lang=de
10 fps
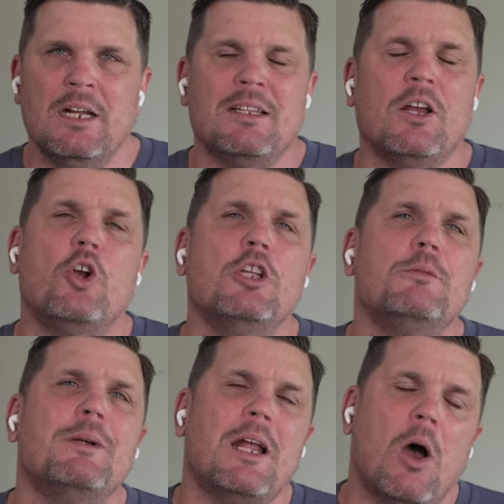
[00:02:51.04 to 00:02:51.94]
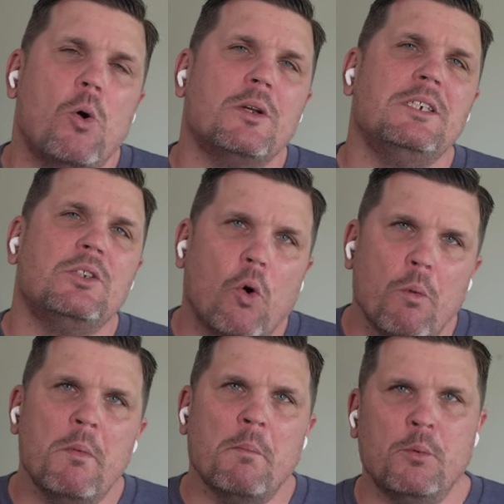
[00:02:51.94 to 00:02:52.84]
dann könnte man auch nicht
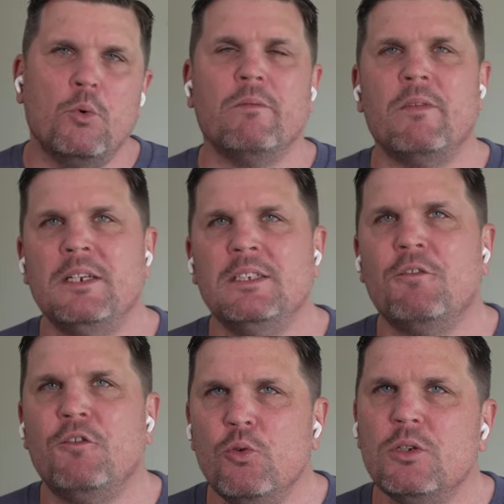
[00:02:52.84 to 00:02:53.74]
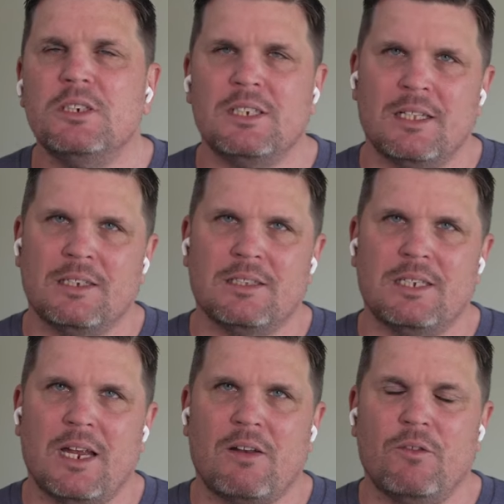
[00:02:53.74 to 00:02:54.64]
umbuchen, weil dieser Flug nicht
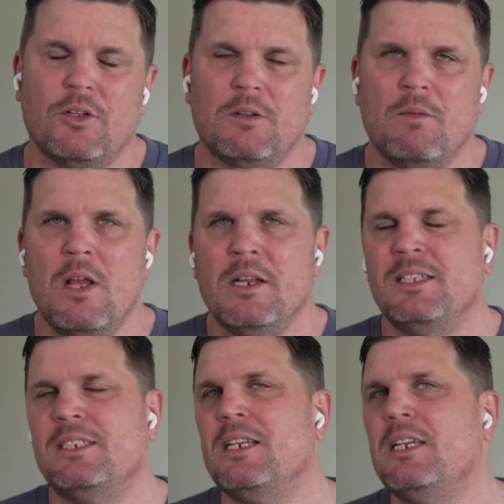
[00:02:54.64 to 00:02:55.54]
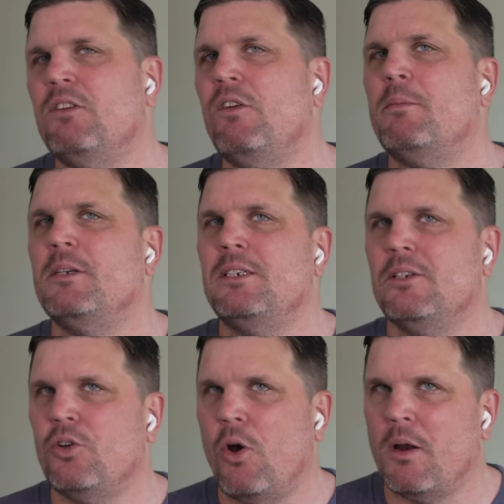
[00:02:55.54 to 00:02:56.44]
angezeigt wird. Jetzt sagt ihr, ich will aber nicht
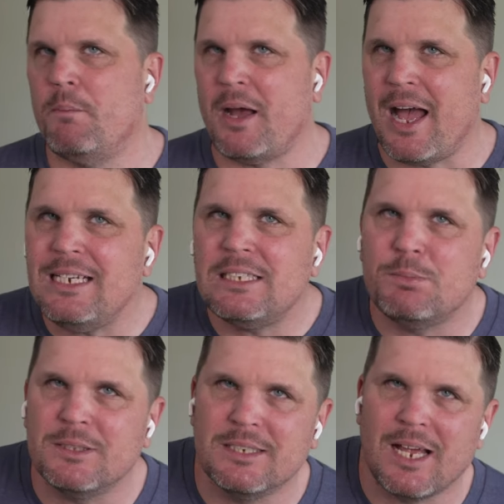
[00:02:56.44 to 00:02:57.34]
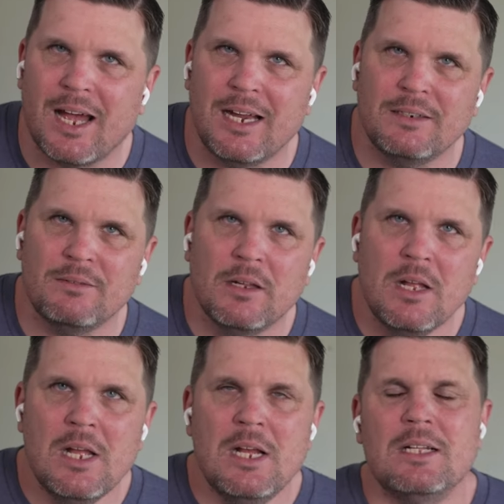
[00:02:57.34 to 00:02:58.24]
den teuren Preis bezahlen.
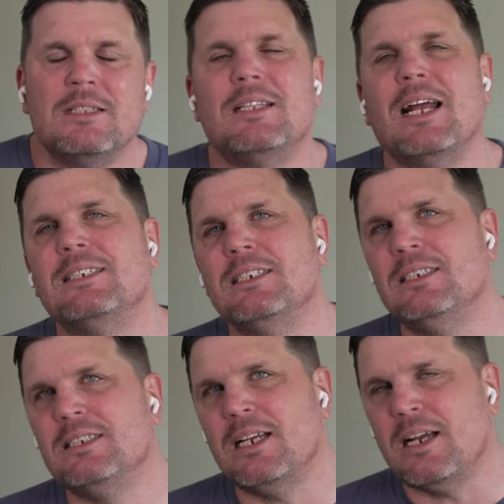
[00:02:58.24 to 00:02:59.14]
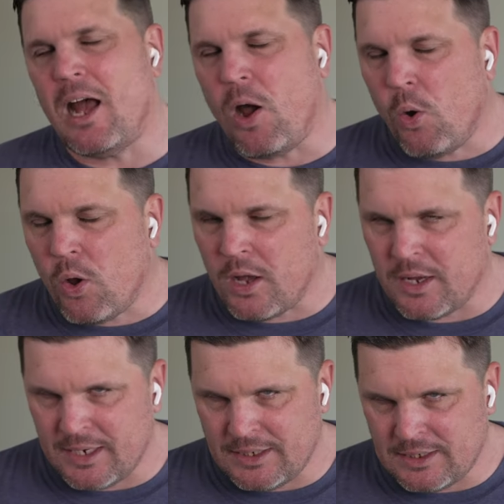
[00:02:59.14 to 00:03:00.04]
Das ist auch
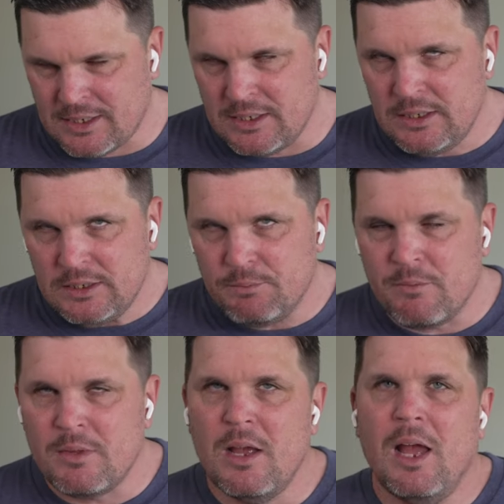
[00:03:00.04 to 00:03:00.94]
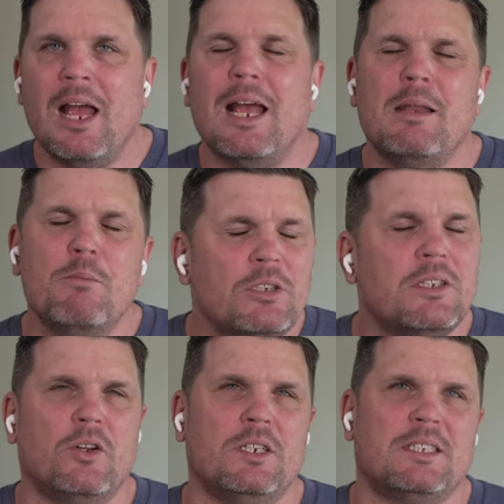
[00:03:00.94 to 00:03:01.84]
richtig. Den müsst
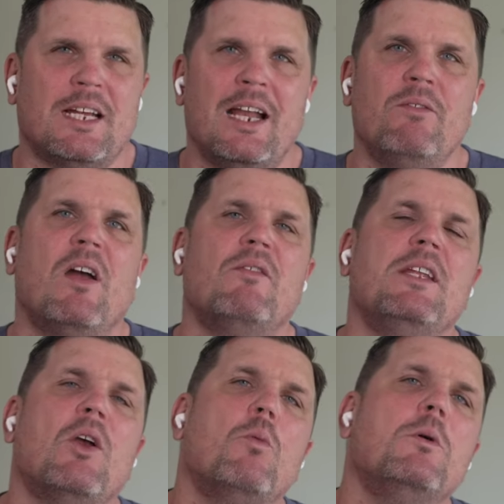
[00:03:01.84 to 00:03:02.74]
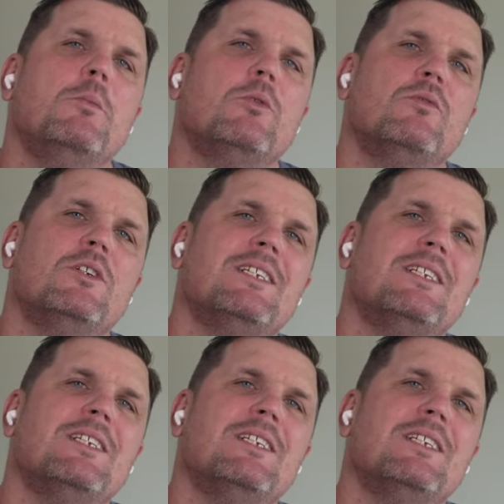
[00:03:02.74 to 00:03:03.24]
ihr auch nicht zahlen, weil wenn ihr umgebucht wird,